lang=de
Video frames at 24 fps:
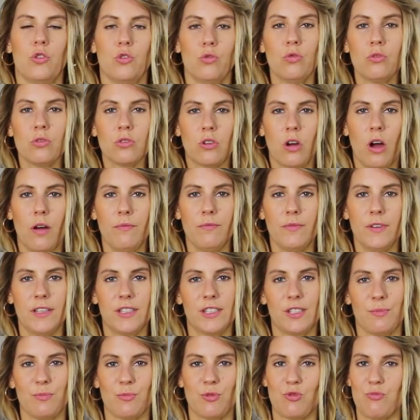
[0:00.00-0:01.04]
Nun kommen wir
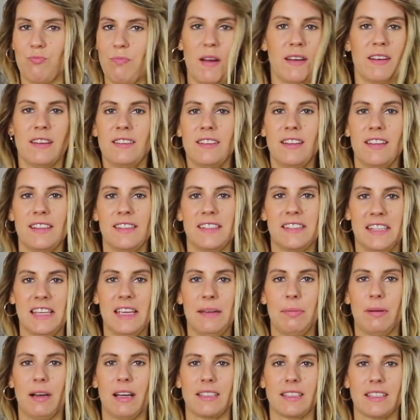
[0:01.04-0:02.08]
zum spannenden
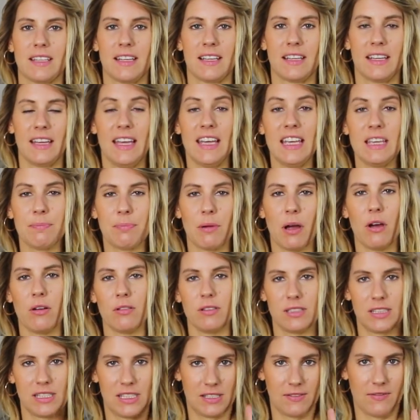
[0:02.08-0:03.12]
Zebra-Trick. Ich
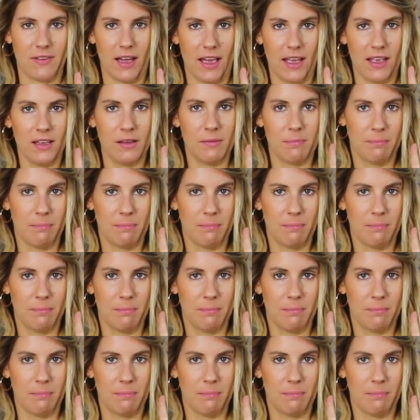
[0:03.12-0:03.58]
brauche zwei